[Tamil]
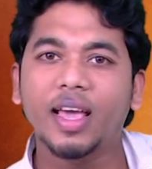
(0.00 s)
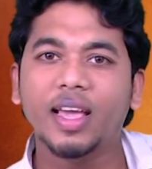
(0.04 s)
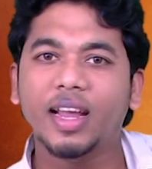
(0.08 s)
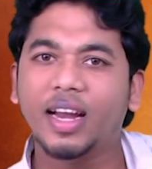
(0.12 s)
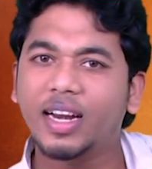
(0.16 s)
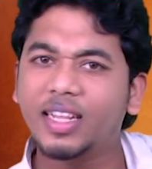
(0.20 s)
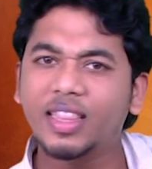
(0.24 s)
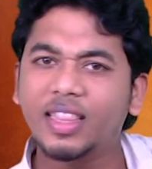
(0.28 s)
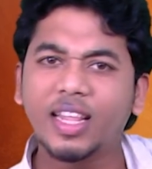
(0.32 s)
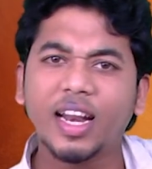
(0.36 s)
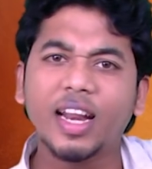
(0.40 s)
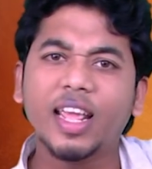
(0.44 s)

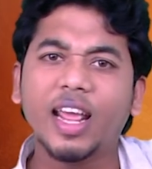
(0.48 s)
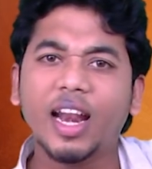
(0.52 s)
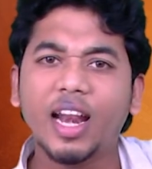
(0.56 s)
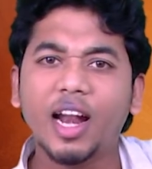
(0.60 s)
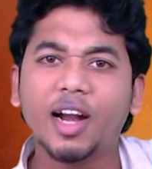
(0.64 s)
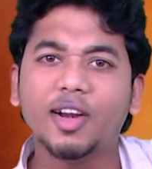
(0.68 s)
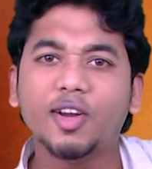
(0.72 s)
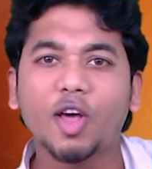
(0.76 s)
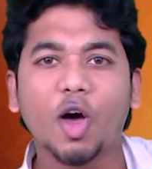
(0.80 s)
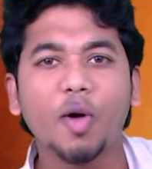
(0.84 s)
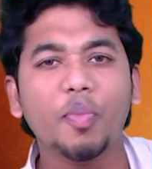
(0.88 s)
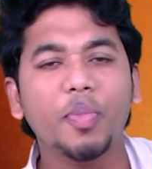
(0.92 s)
கிட்டத்தட்ட எல்லா
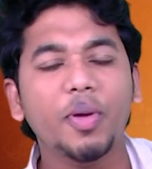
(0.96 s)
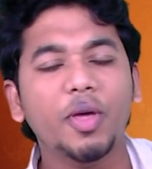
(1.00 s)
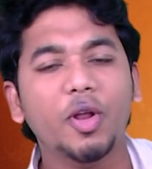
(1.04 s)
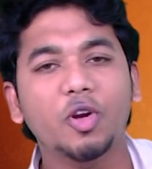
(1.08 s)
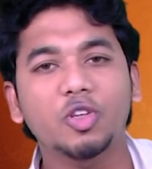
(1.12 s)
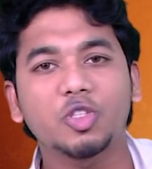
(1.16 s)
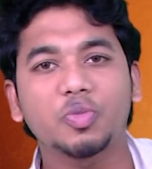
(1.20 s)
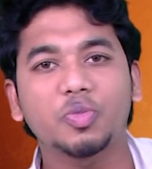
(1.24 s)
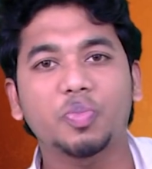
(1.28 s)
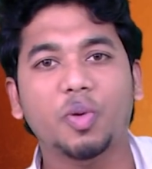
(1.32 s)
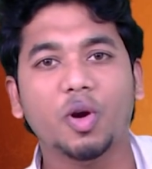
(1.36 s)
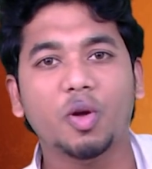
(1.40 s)
டாப்
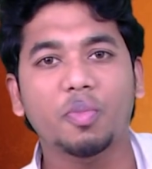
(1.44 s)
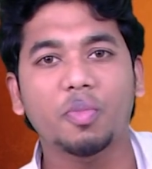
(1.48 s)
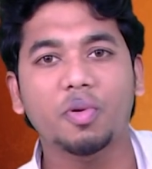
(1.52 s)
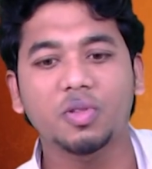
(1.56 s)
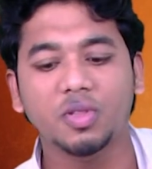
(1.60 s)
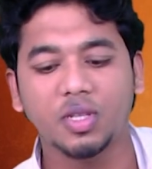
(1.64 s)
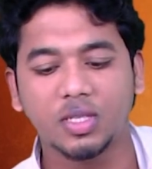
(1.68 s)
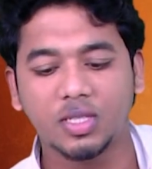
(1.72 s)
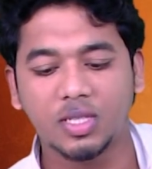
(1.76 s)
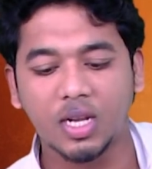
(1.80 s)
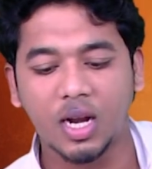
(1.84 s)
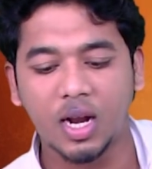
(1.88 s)
ஹீரோஸ் படமும்
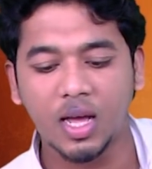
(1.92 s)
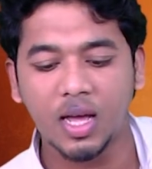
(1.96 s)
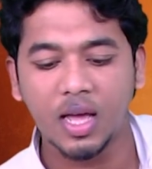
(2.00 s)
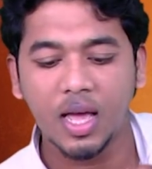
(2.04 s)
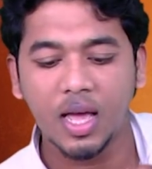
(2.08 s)
வந்துச்சுல